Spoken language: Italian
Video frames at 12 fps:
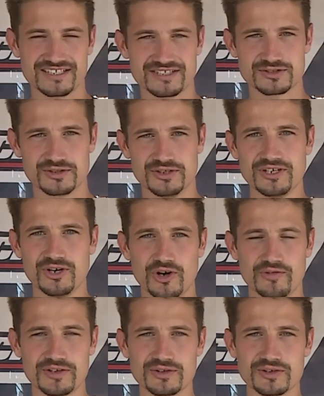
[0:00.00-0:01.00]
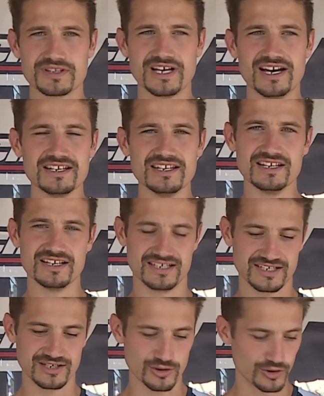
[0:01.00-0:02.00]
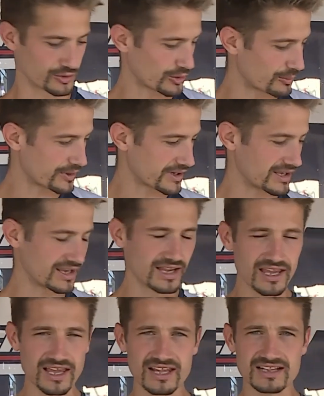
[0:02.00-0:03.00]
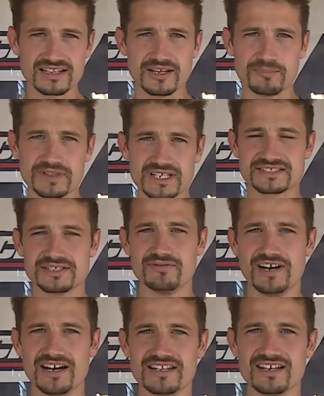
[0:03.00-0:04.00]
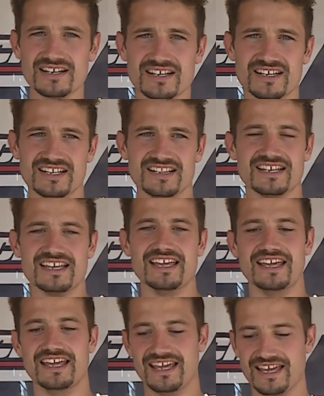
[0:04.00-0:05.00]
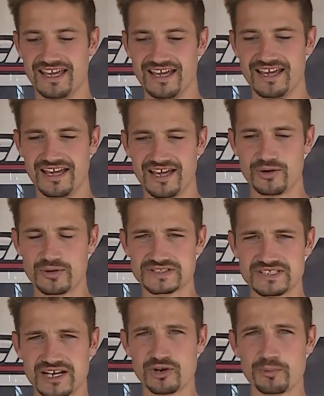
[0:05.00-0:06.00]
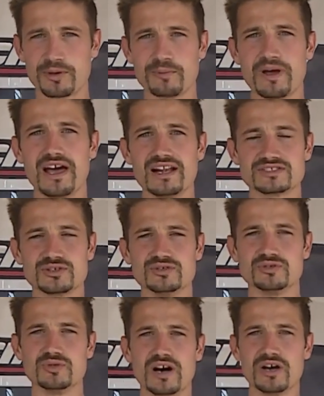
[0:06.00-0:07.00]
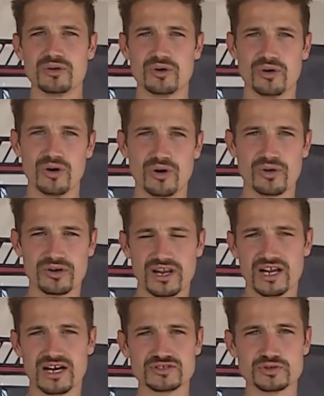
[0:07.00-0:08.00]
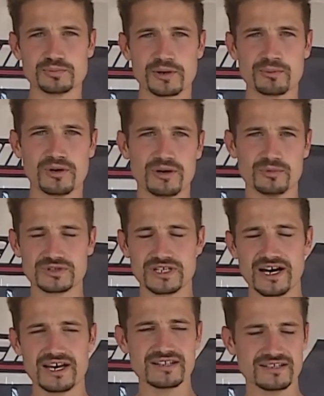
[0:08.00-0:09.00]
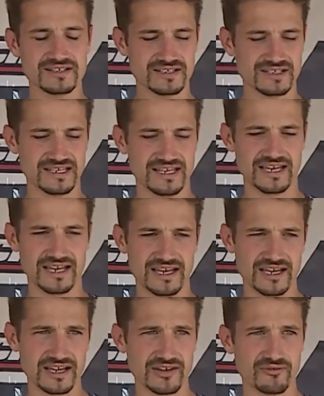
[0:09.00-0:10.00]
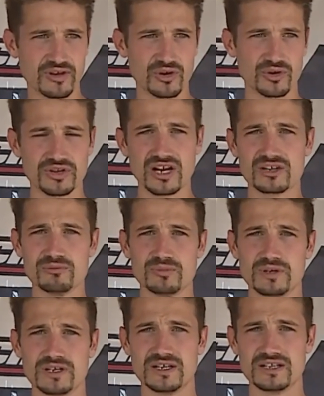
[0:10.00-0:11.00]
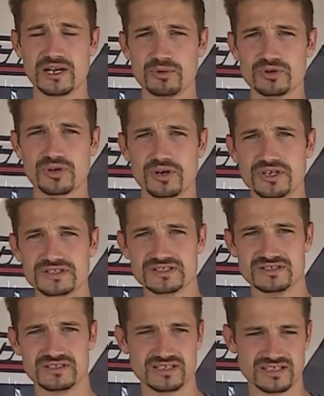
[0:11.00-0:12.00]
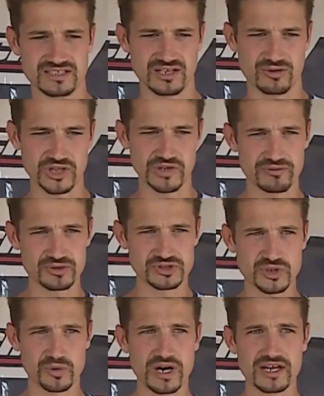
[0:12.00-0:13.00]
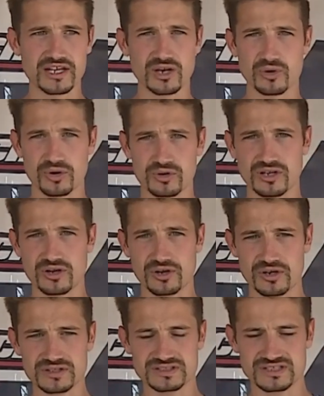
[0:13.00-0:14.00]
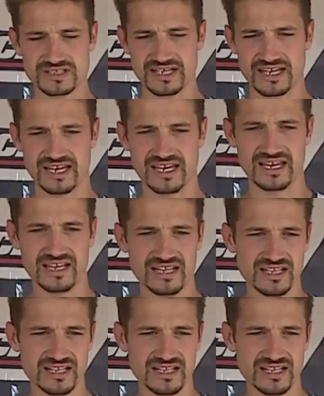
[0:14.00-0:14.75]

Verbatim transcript: Tesconi, ho 28 anni, corro per eh, il team Transilvania e quest'anno per me è il secondo anno nella Super Motard e vengo dal, eh, dal motocross, da quando avevo 5 anni che corro nel cross e